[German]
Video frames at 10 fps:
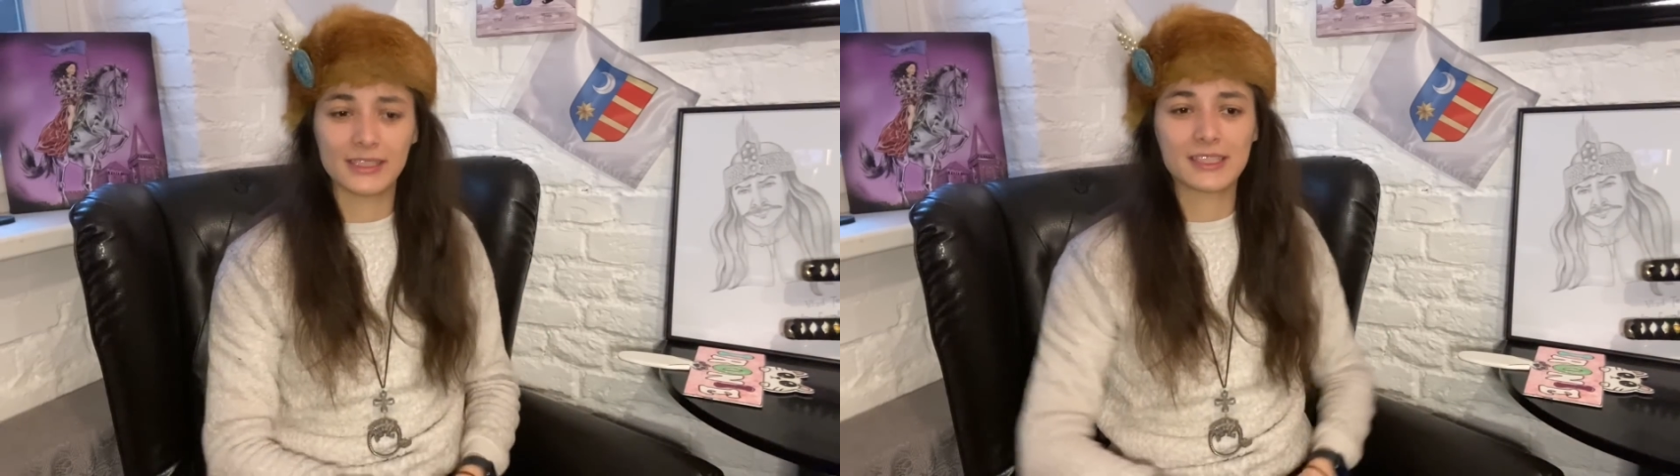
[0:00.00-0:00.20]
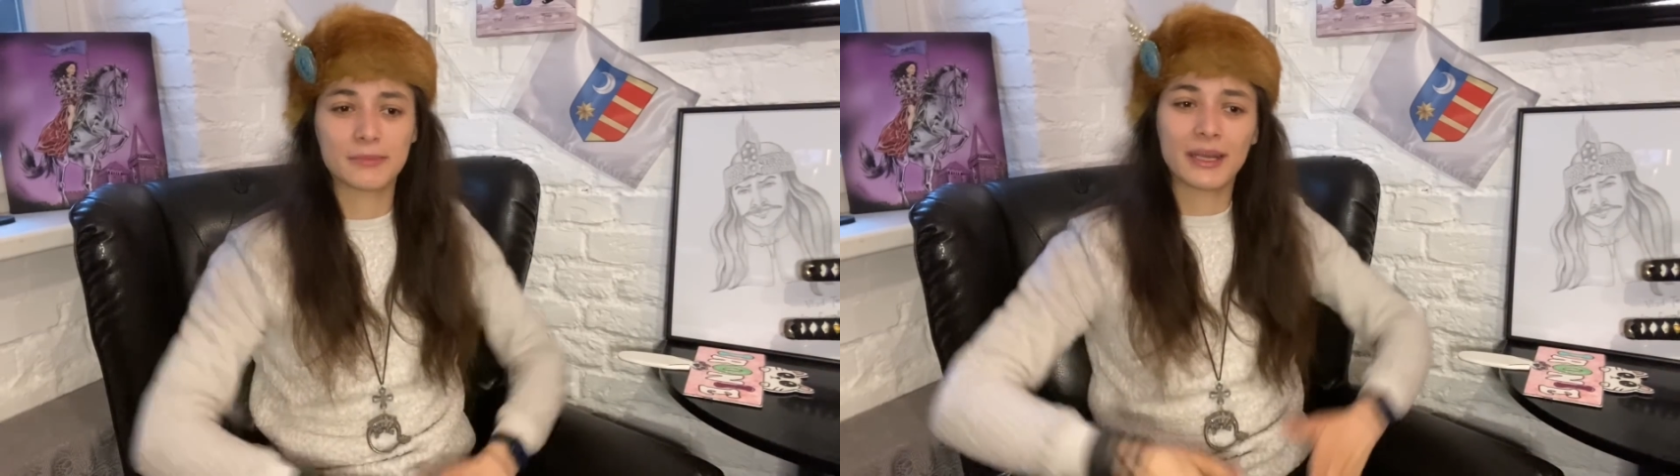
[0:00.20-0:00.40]

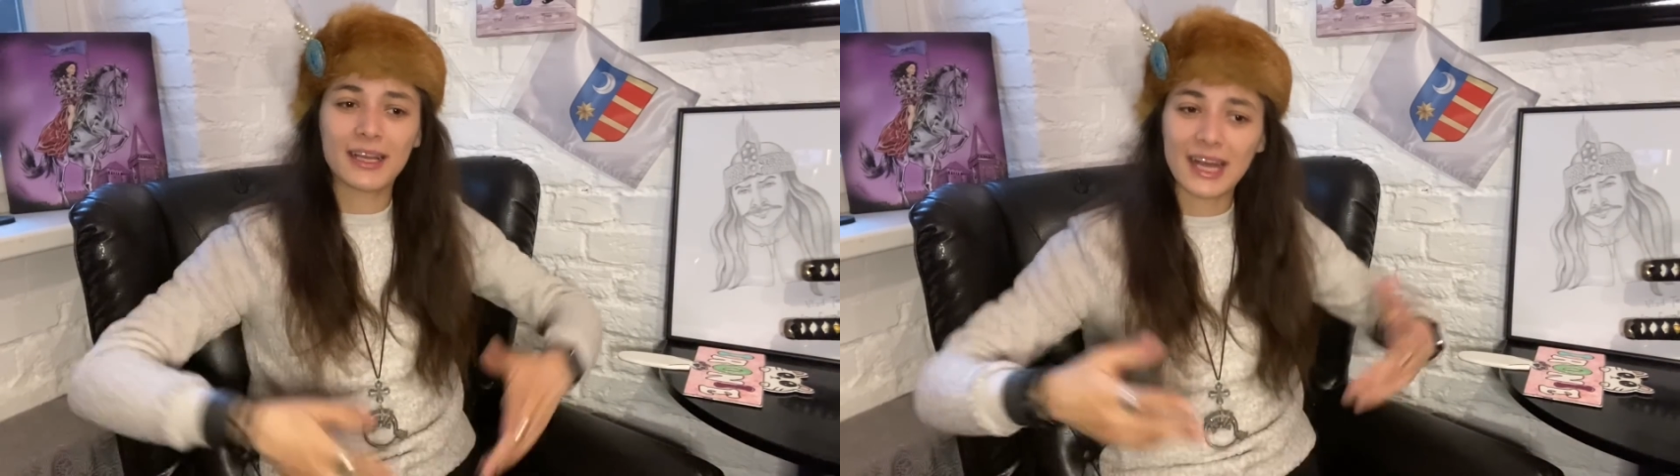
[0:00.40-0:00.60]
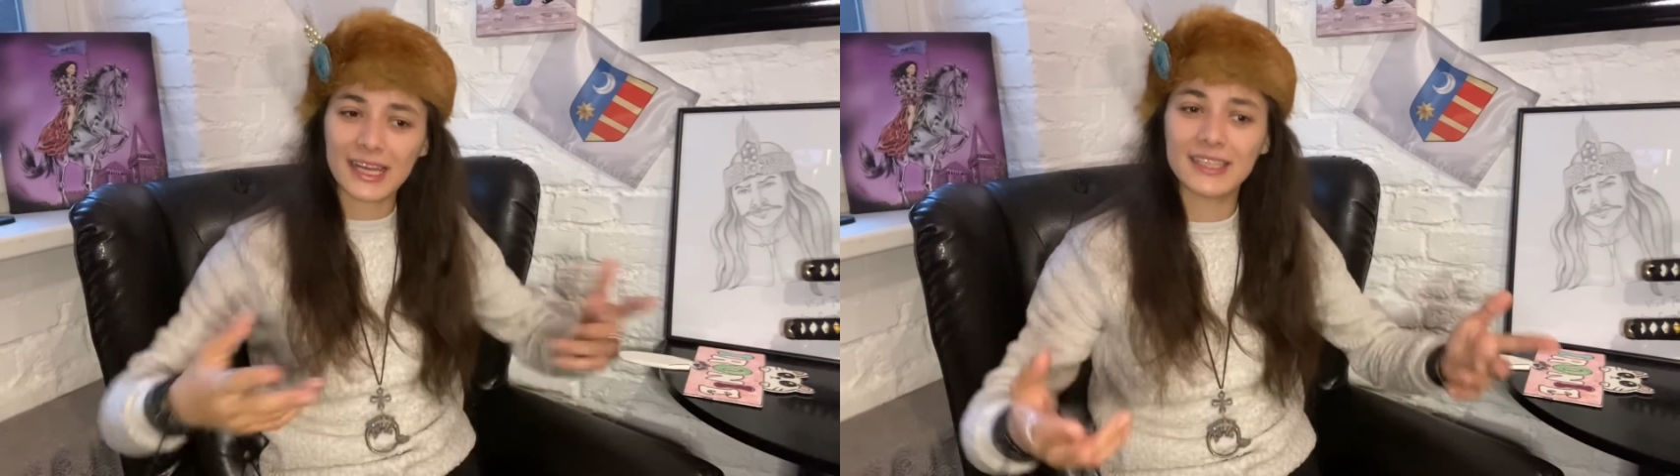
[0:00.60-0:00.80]
Das
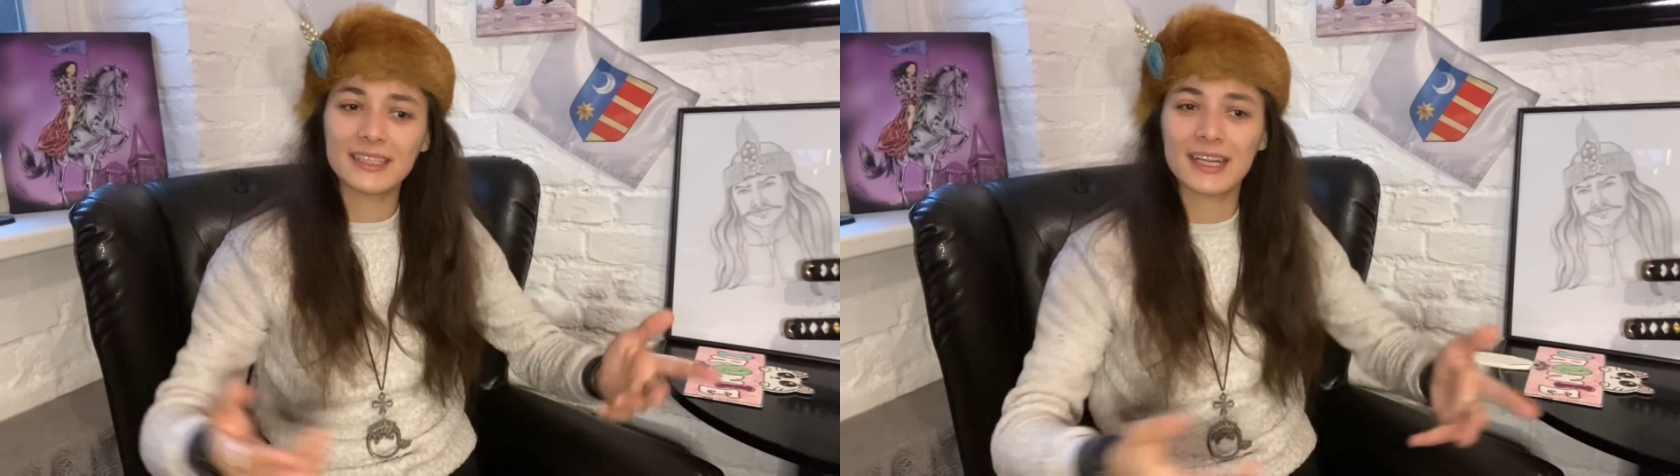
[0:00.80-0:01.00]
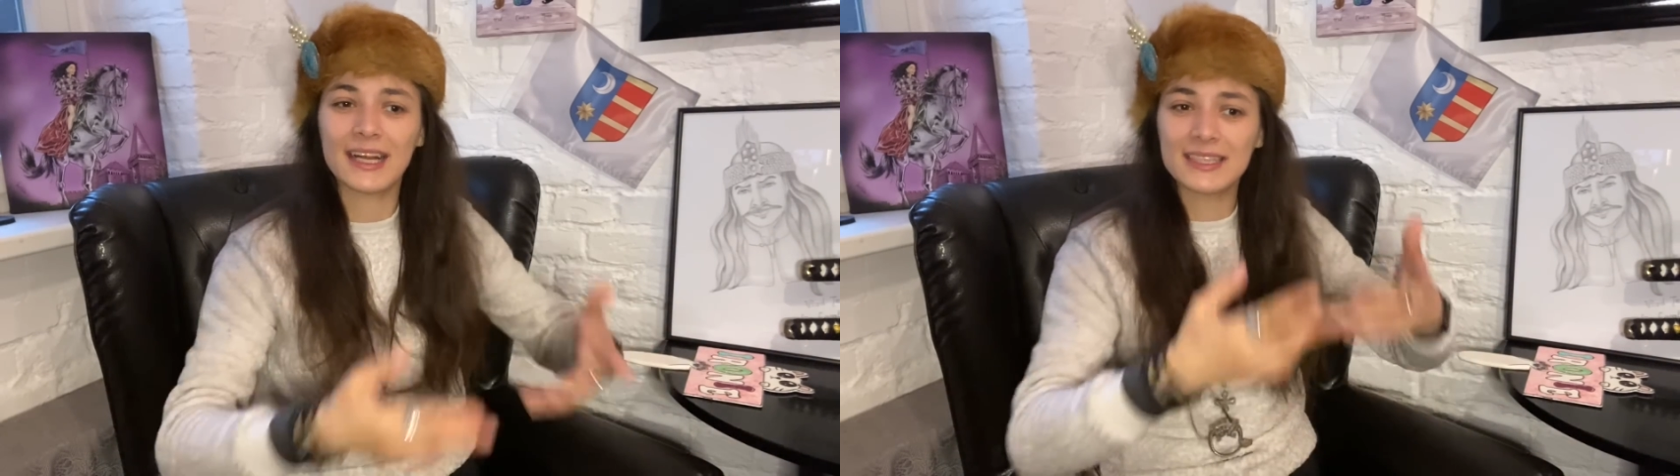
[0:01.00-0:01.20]
machen
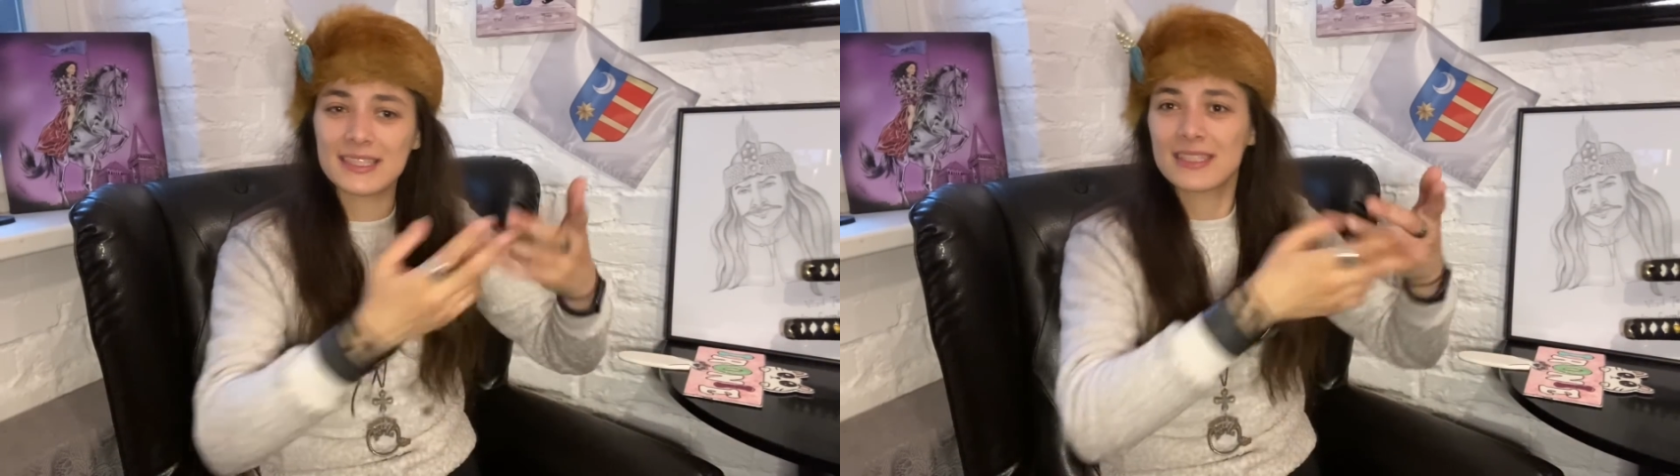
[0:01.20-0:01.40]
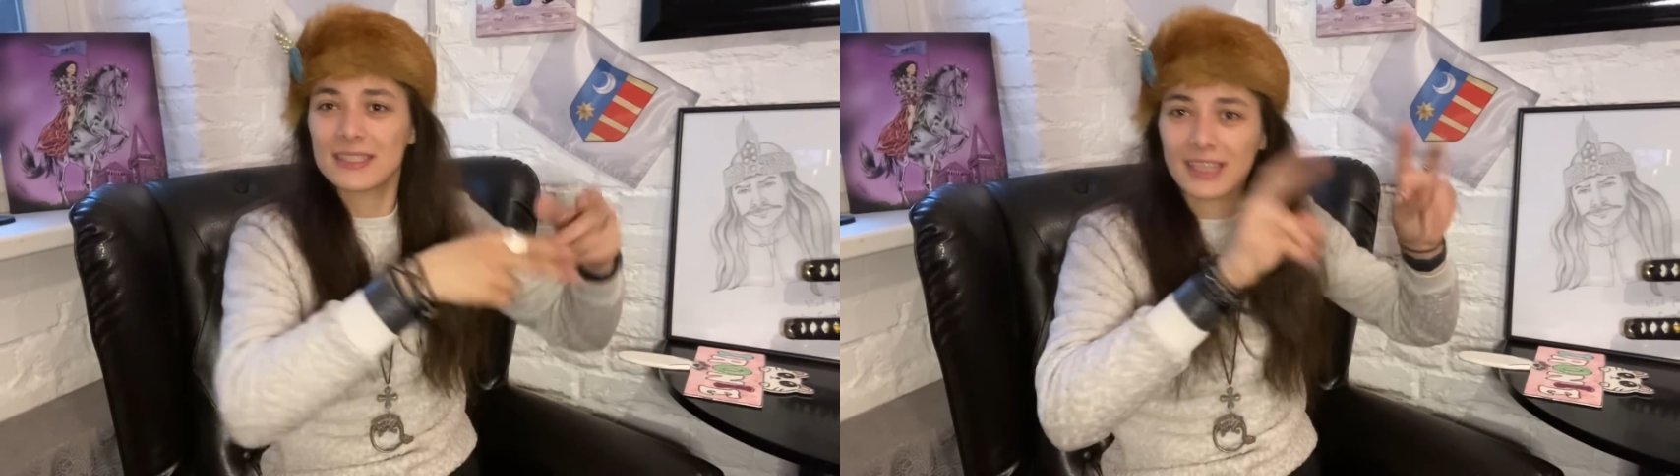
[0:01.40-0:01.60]
einige
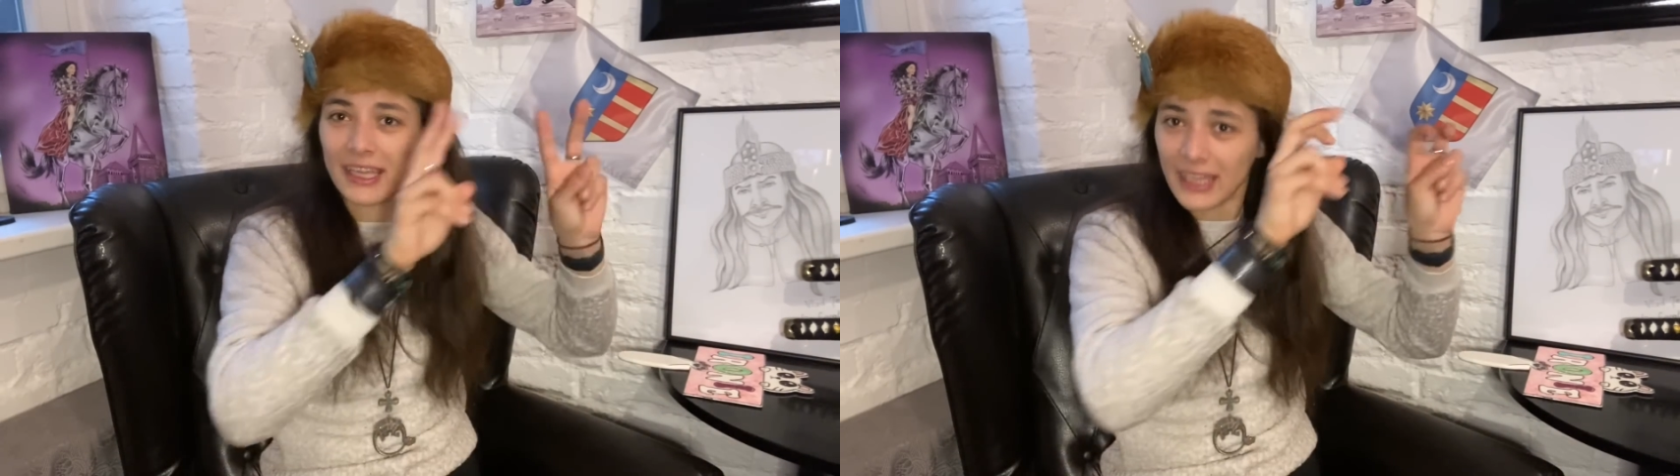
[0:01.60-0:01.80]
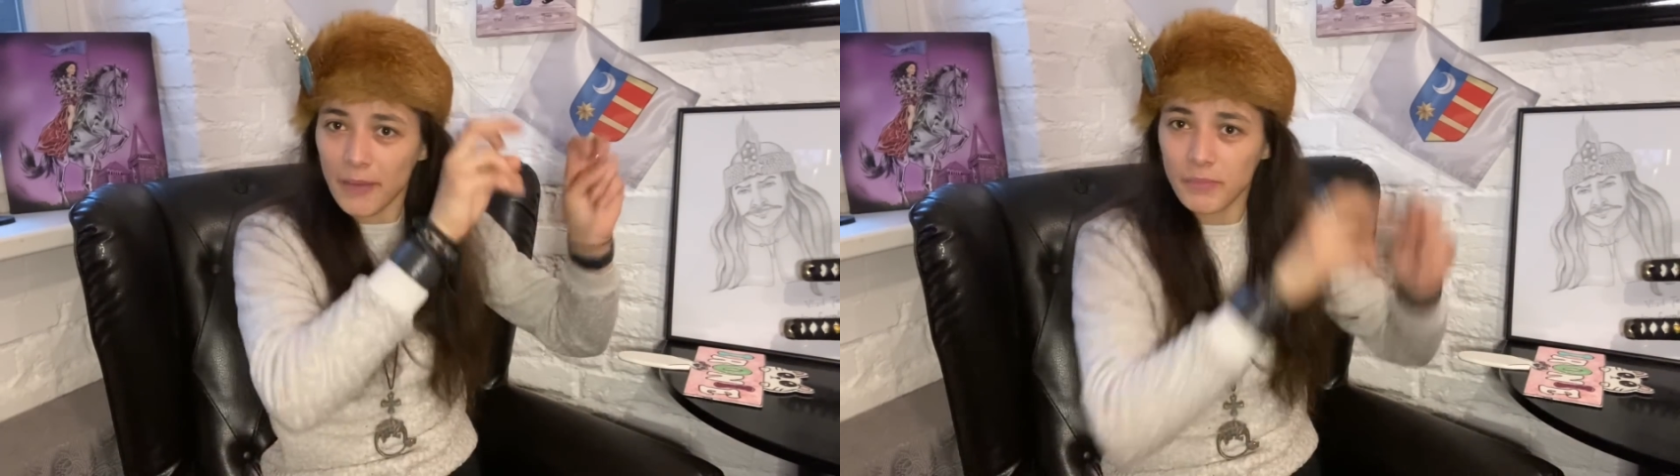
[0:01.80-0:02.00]
als
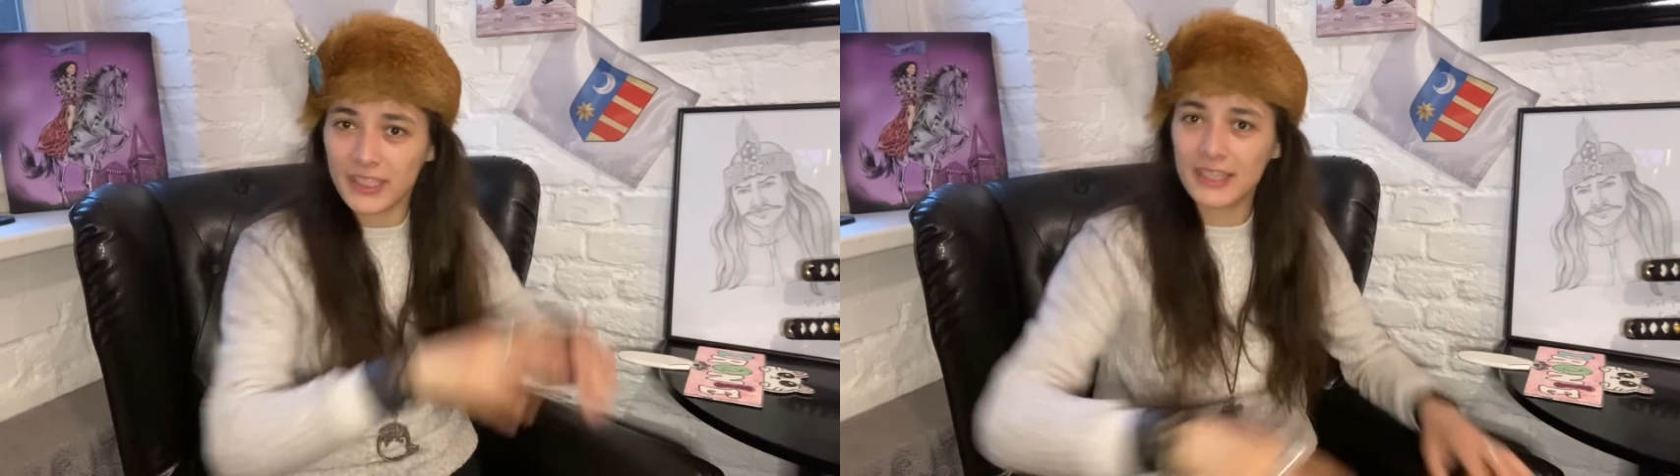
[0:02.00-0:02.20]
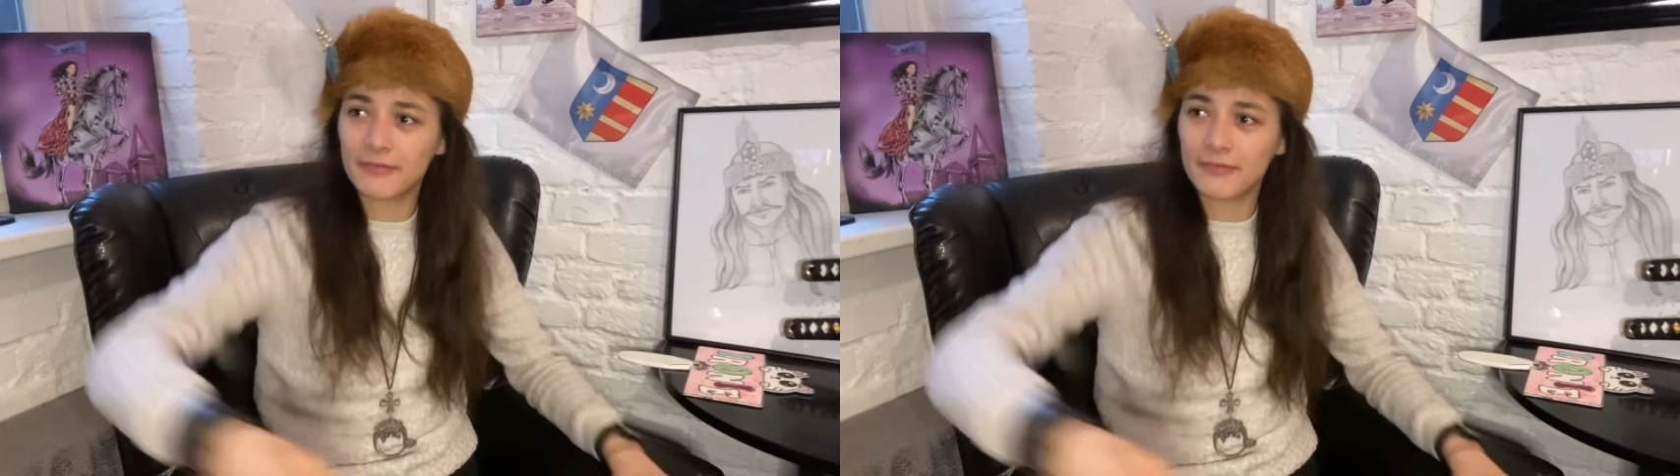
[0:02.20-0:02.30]
Gap Year,